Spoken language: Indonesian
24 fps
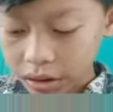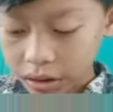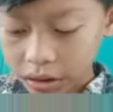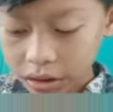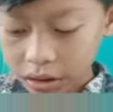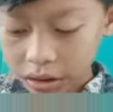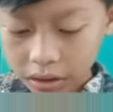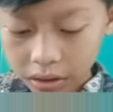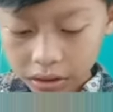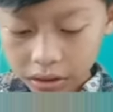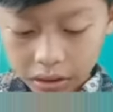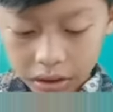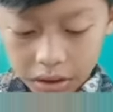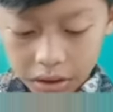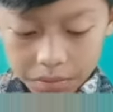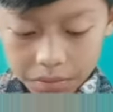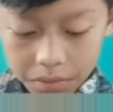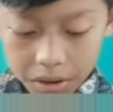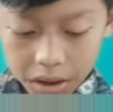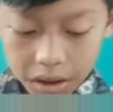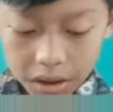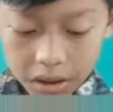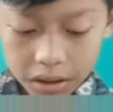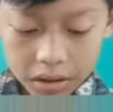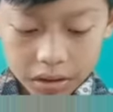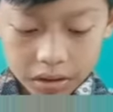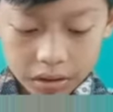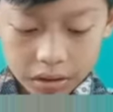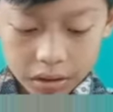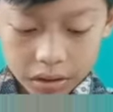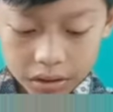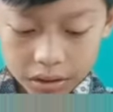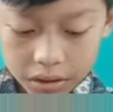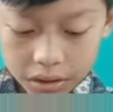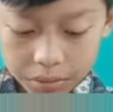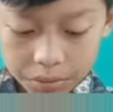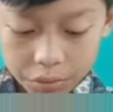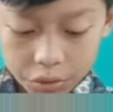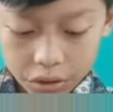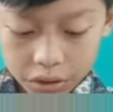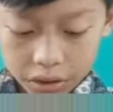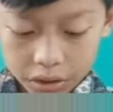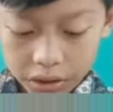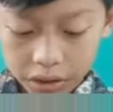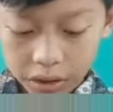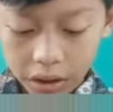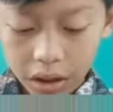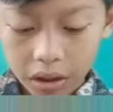karena bahan
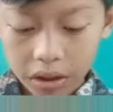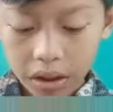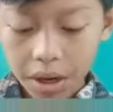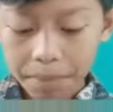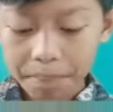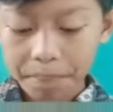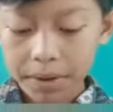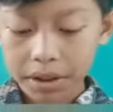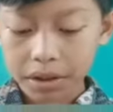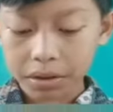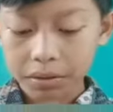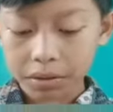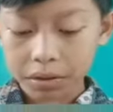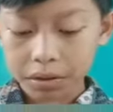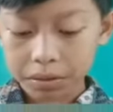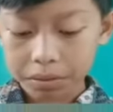tersebut tidak dapat